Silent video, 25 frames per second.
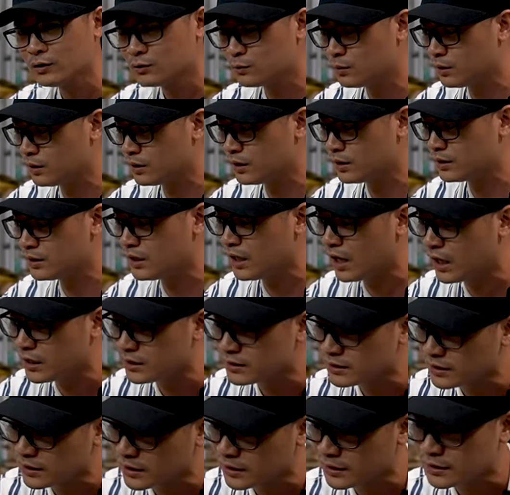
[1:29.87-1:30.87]
Tuy
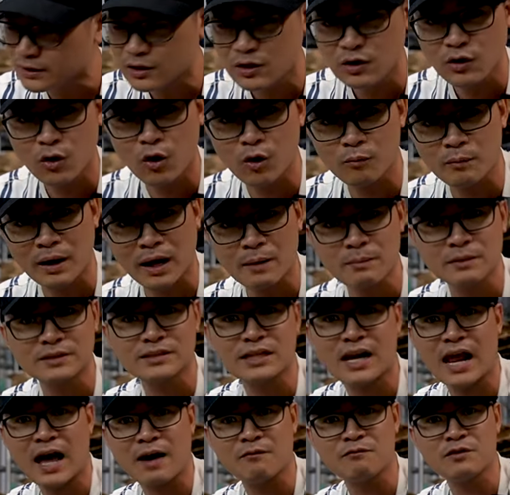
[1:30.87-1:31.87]
nhiên thì hôm nay mình
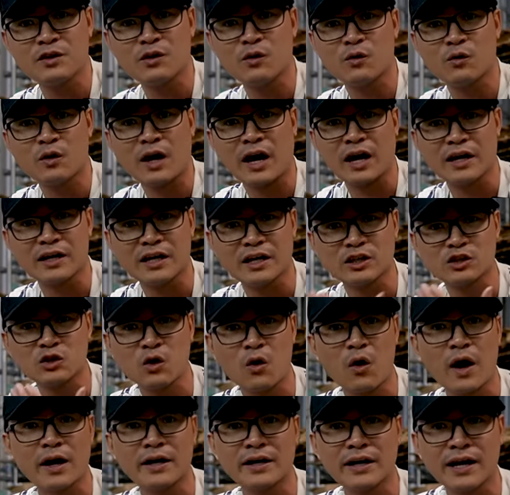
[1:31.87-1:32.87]
sẽ làm video này để
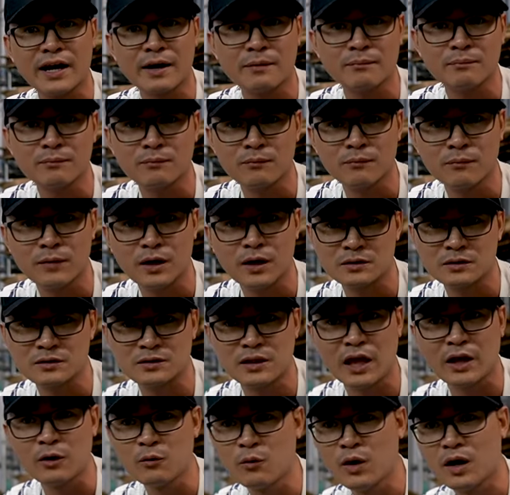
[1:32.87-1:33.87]
cho anh em
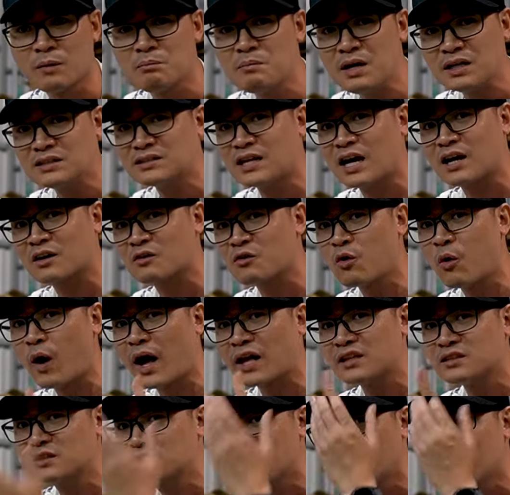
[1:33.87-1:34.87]
Tây Nguyên biết rằng độ
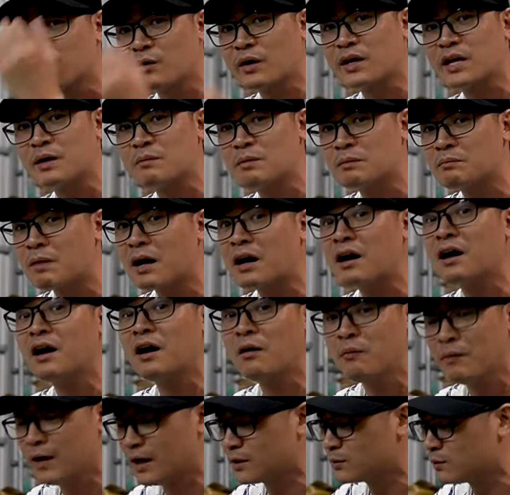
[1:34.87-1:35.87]
ăn chơi của anh em miền Bắc
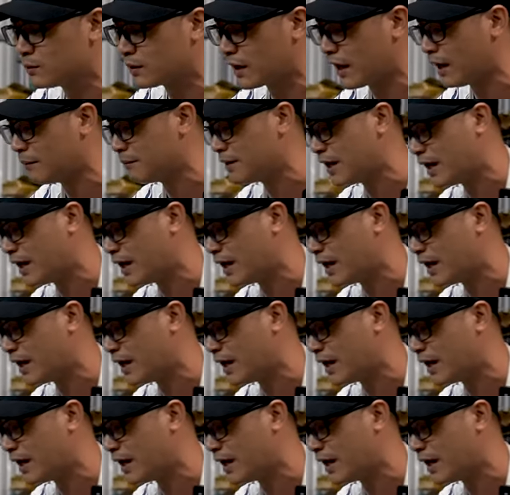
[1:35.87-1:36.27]
không hề thua kém